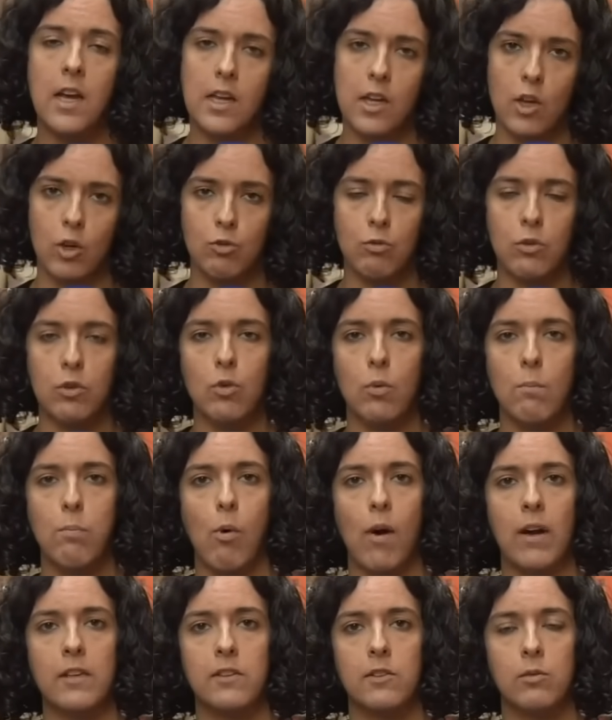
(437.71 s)
Et ensuite, on
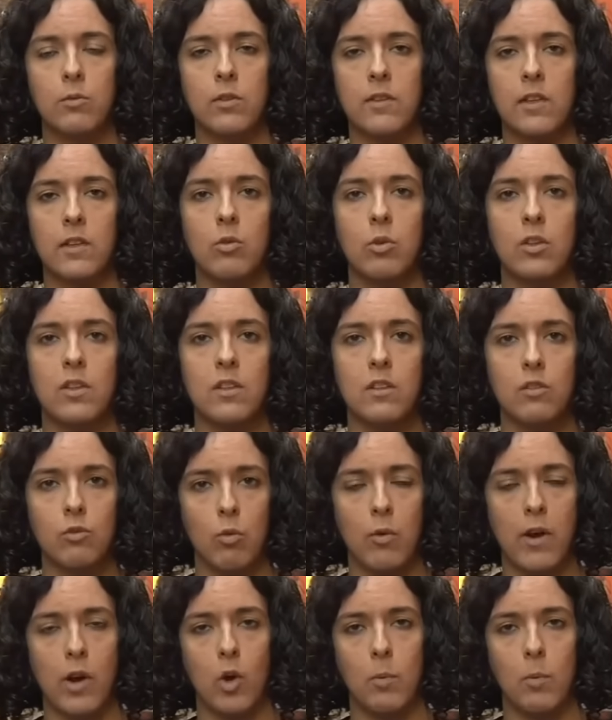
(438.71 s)
pourra discuter de qui sont les